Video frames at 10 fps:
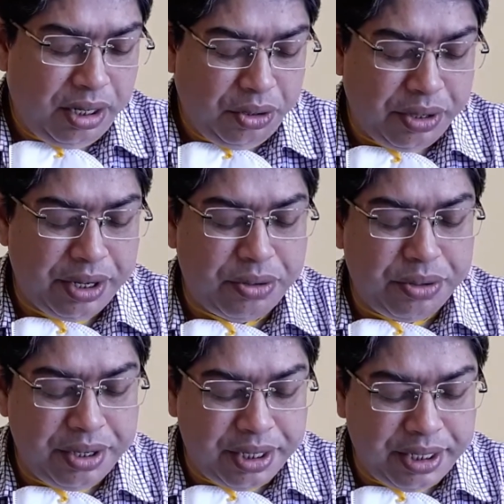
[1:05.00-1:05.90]
লোকে
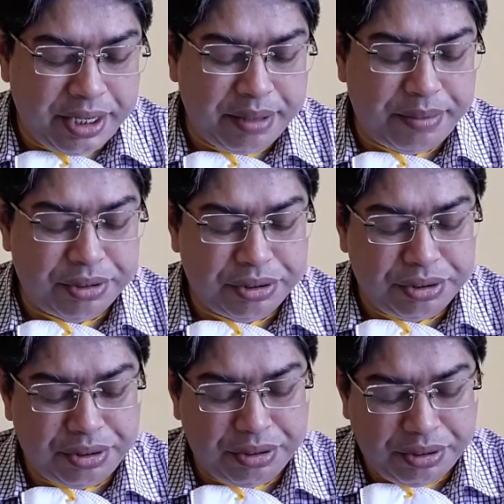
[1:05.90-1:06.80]
কন্যে দেখে
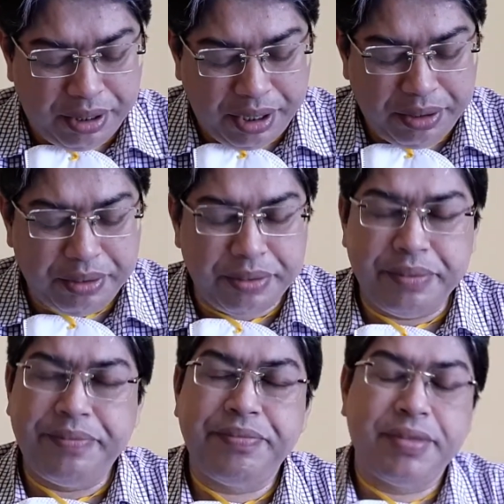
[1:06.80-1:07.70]
পছন্দ হলেও
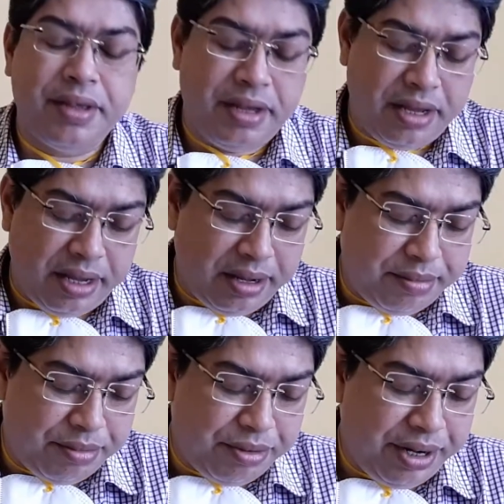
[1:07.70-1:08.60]

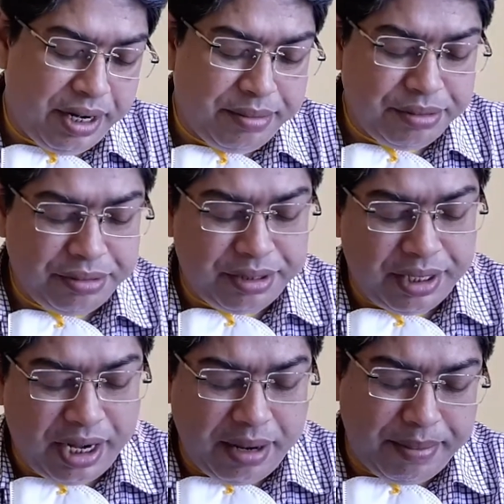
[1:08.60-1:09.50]
মনের মতো
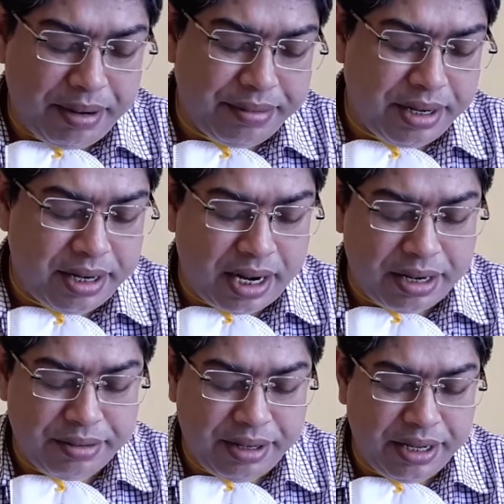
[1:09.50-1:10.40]
দেনা পাওনা না
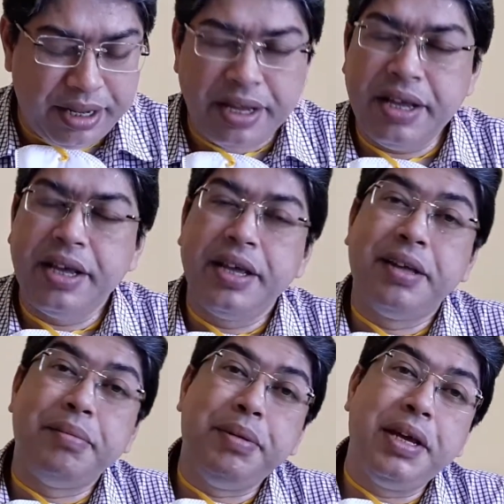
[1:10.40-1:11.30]
হলে
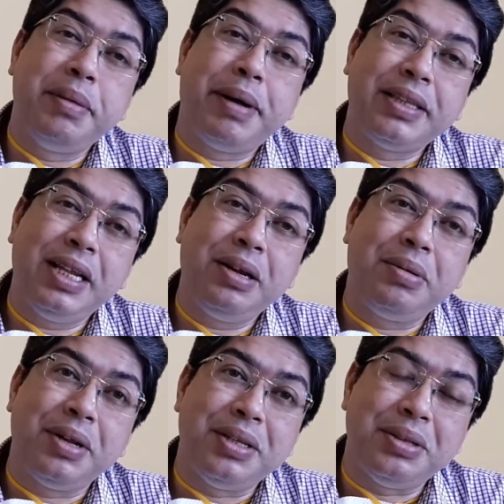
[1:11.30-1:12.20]
বিয়ে বাতিল
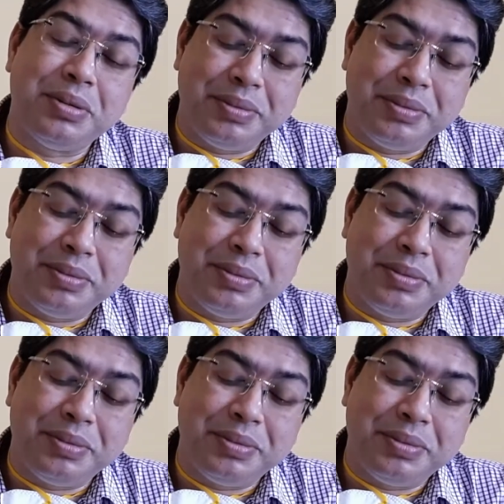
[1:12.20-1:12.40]
করে দিত